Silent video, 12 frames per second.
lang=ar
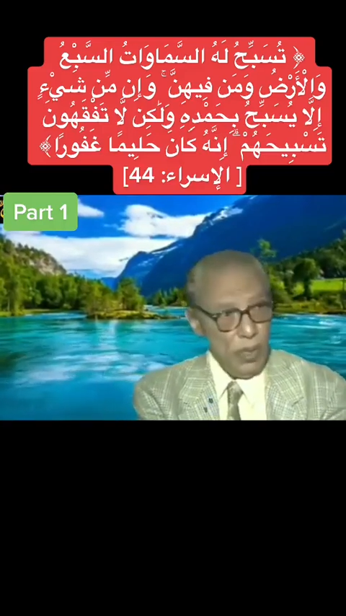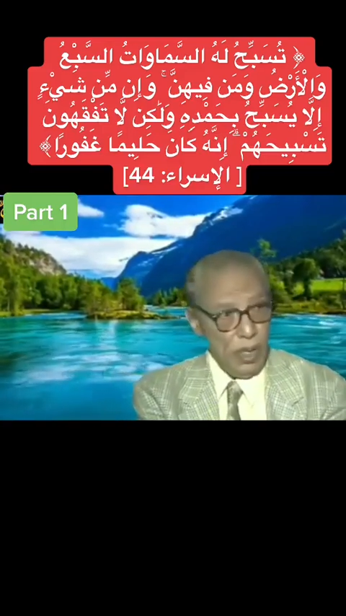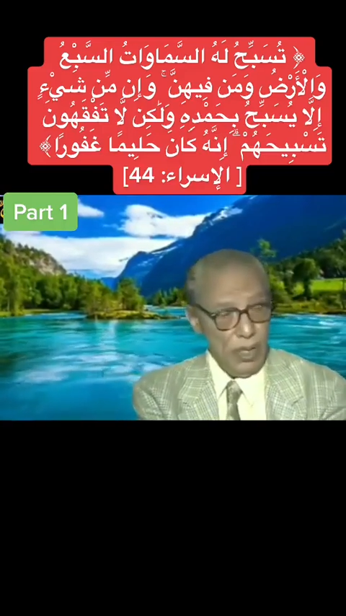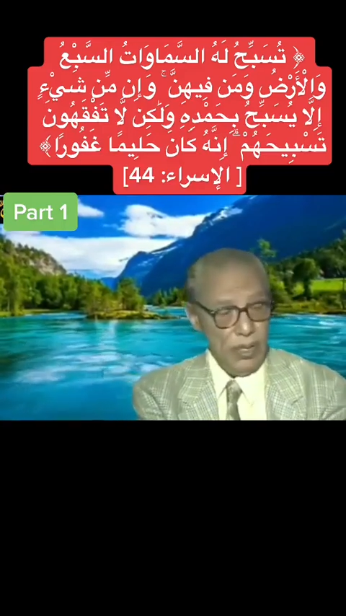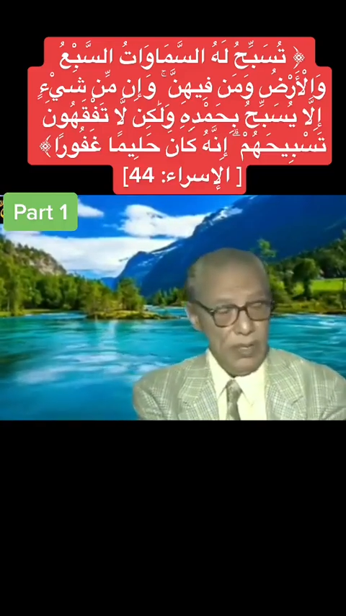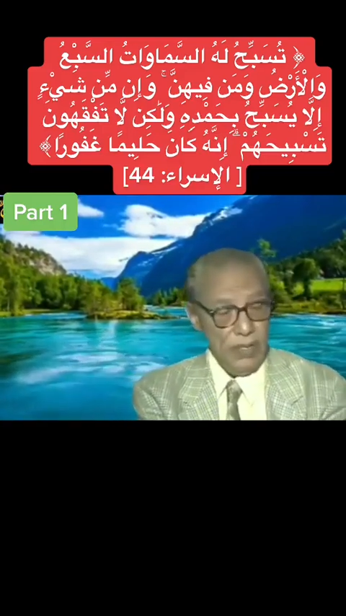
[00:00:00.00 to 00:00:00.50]

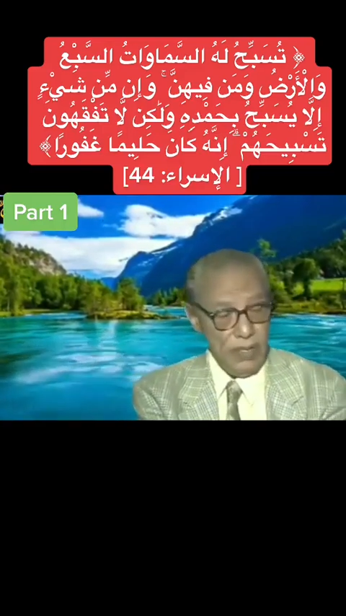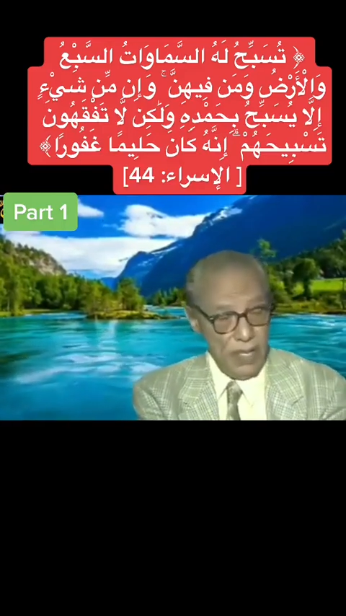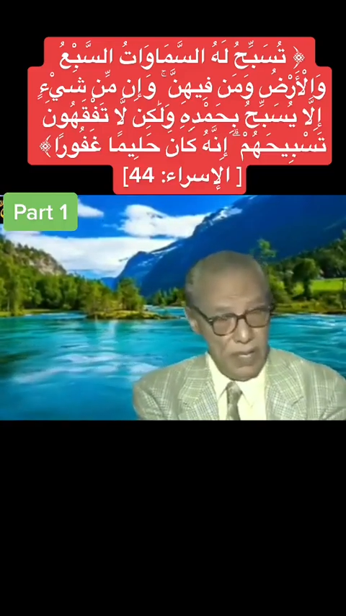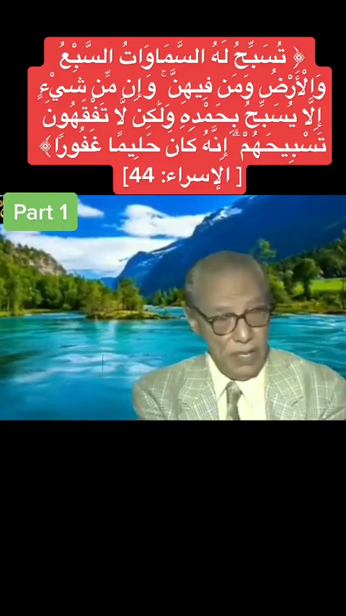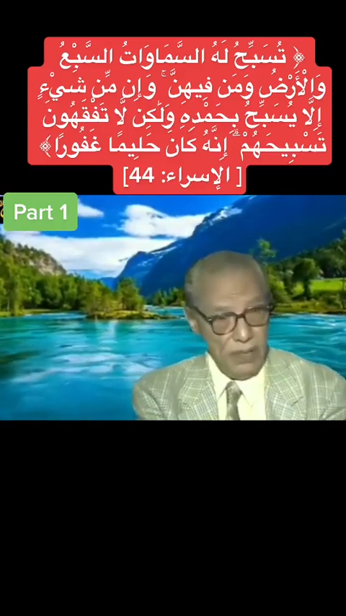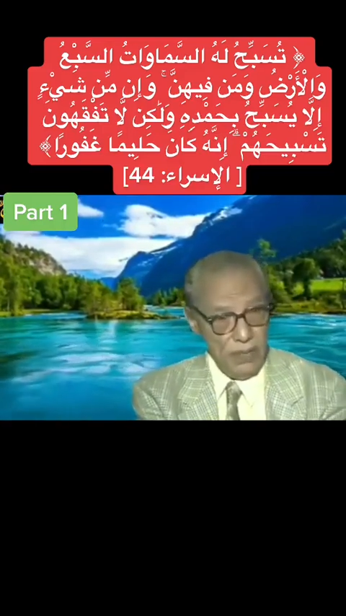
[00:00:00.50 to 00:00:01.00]
عليه
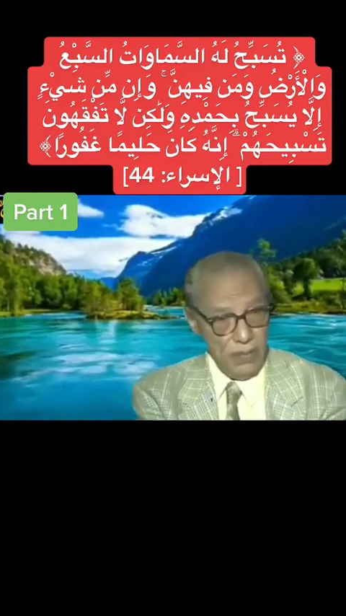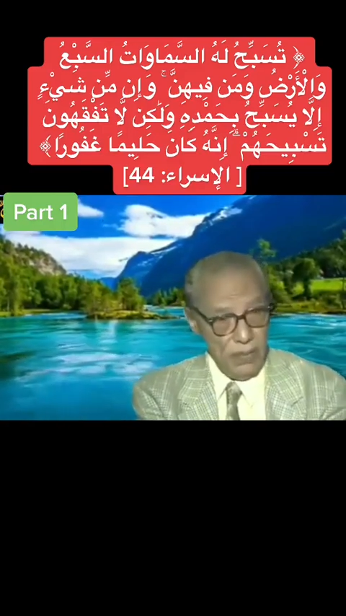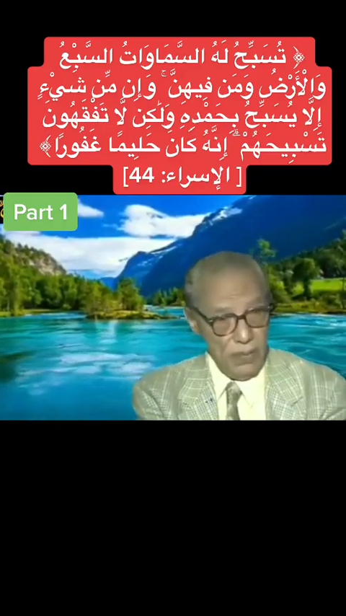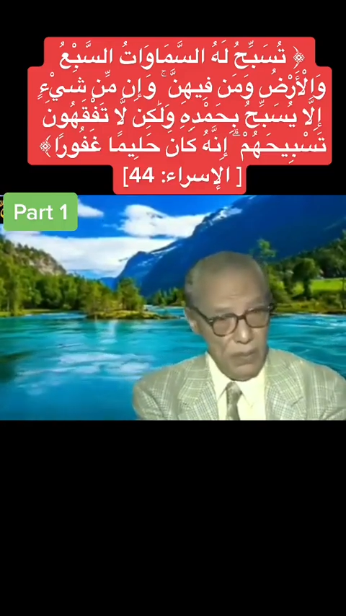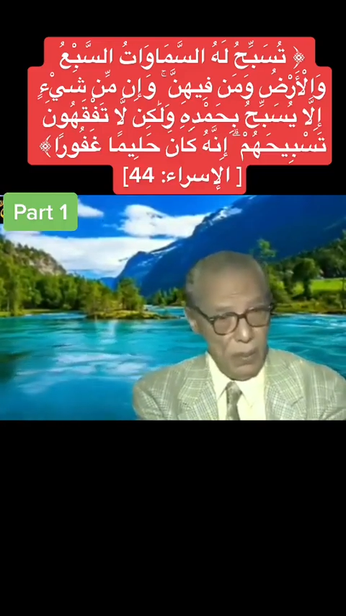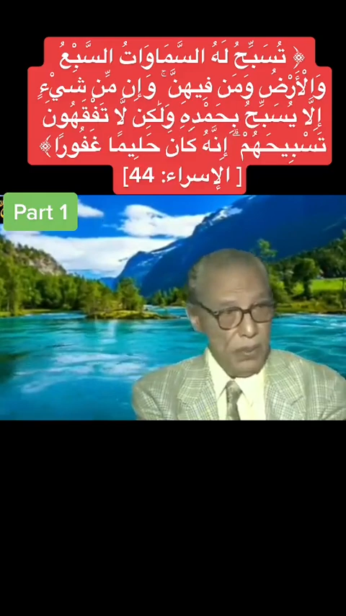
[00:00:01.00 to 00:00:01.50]
السلام
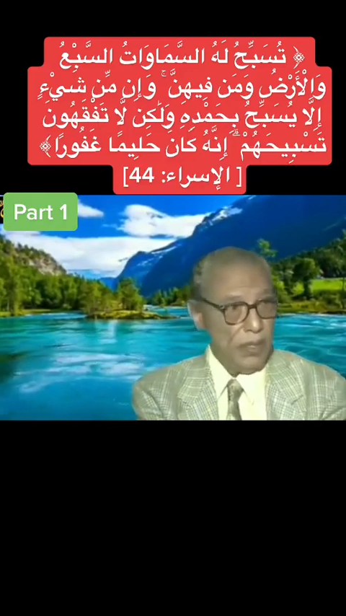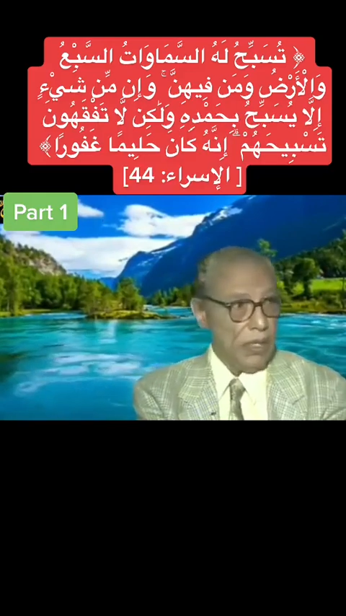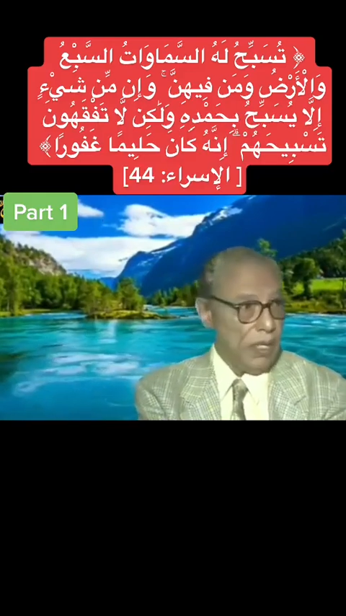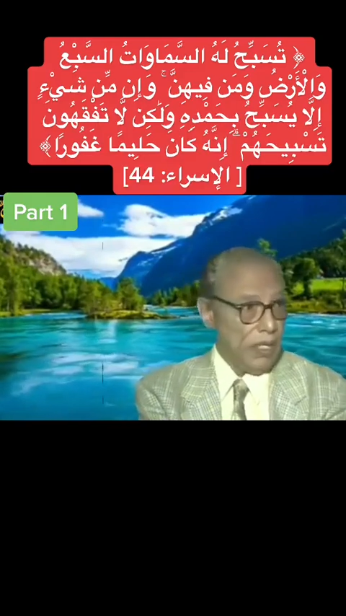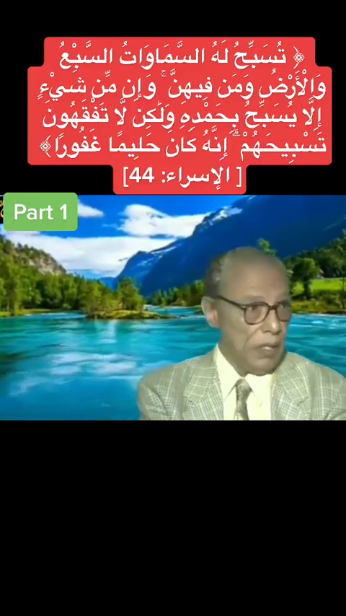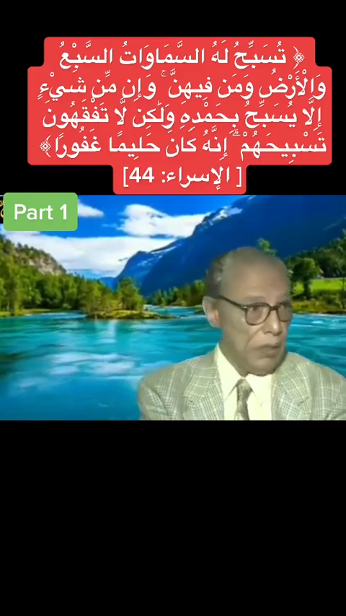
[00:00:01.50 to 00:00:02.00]

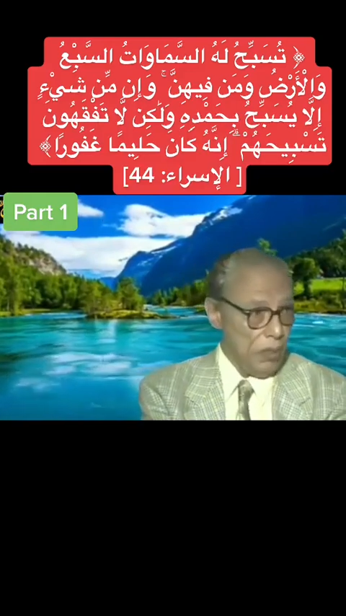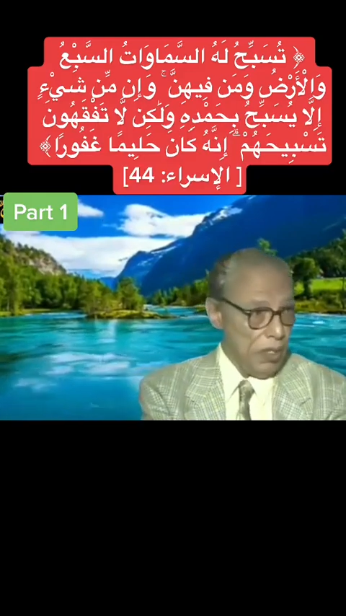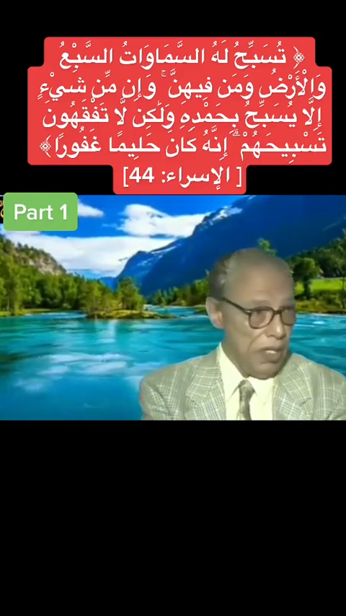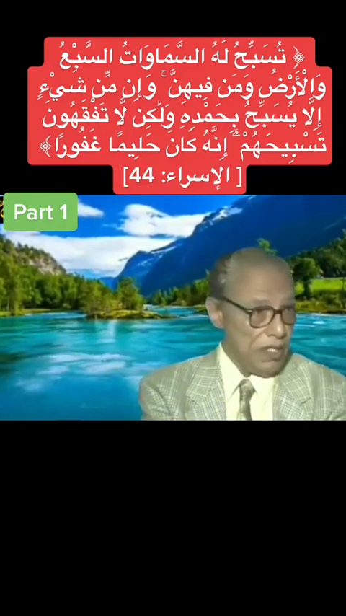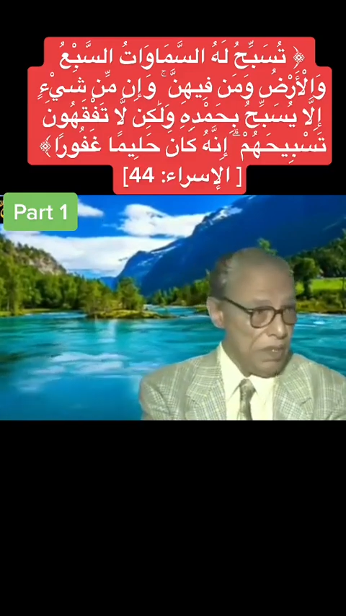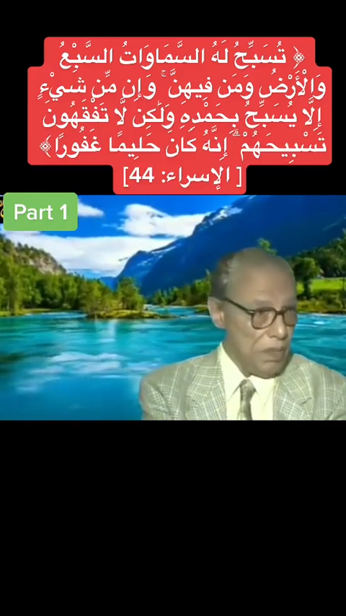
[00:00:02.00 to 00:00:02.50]
وبالتالي
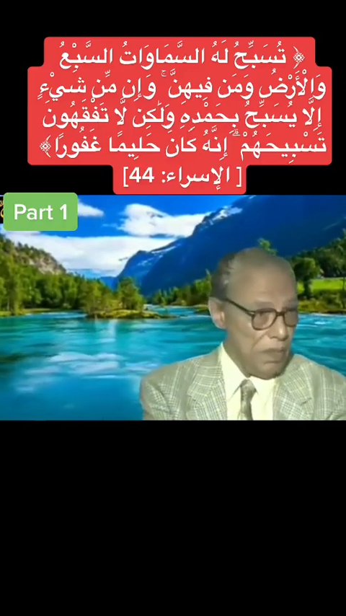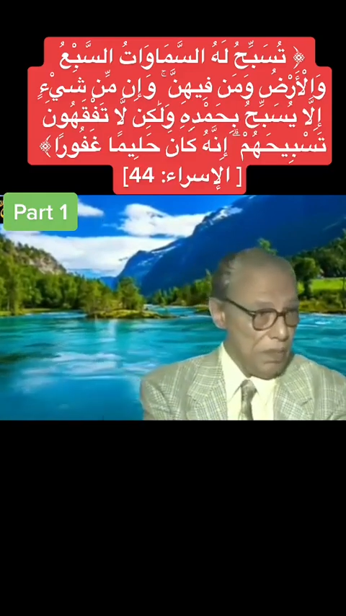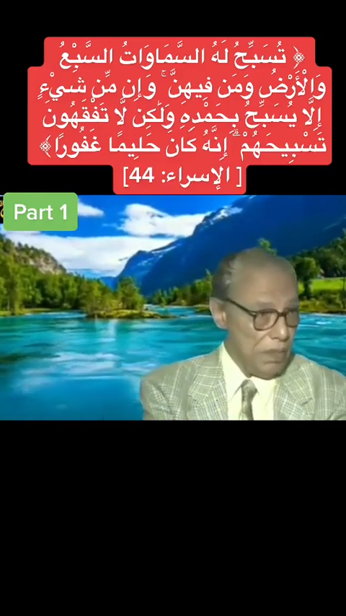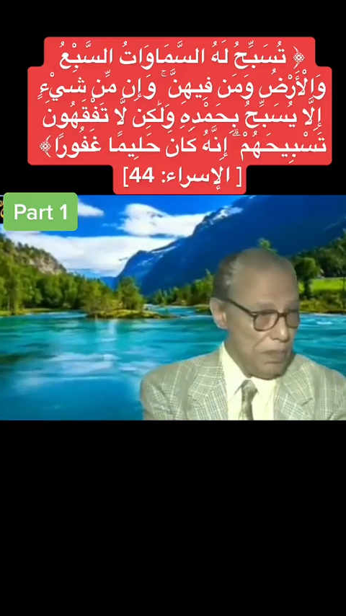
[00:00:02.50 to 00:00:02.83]
داود لازم